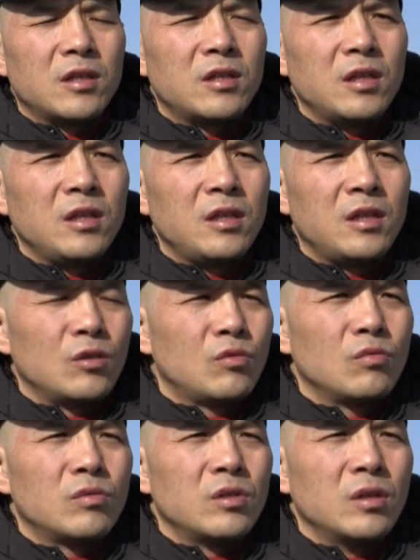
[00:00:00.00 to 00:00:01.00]
身体
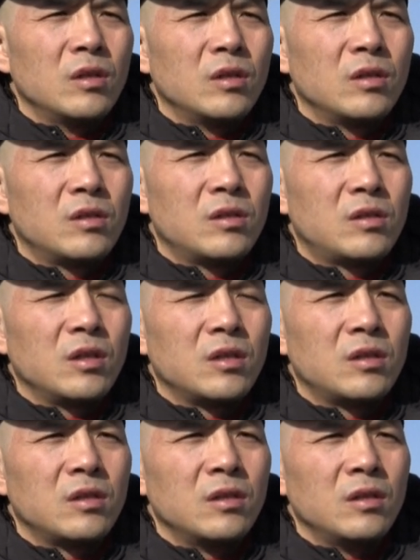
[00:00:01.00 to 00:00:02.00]
素质，这
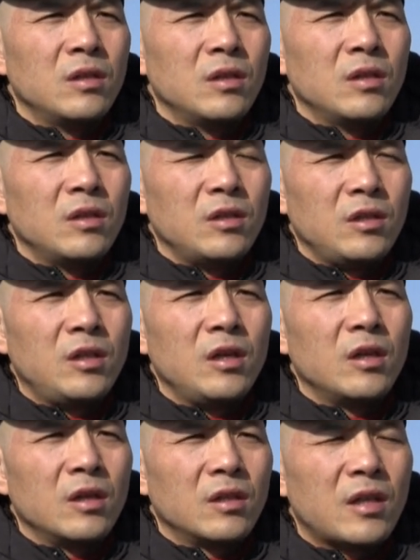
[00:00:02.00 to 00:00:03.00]
是一
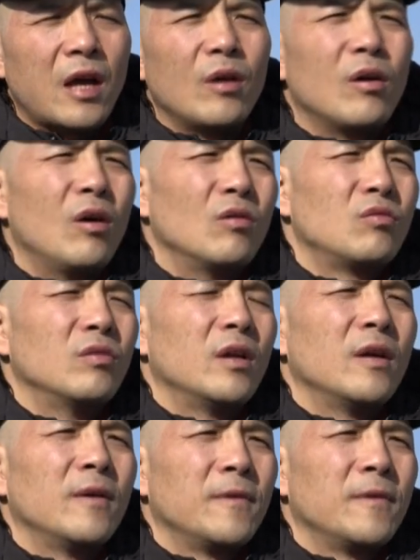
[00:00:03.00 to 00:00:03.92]
定大有好处的。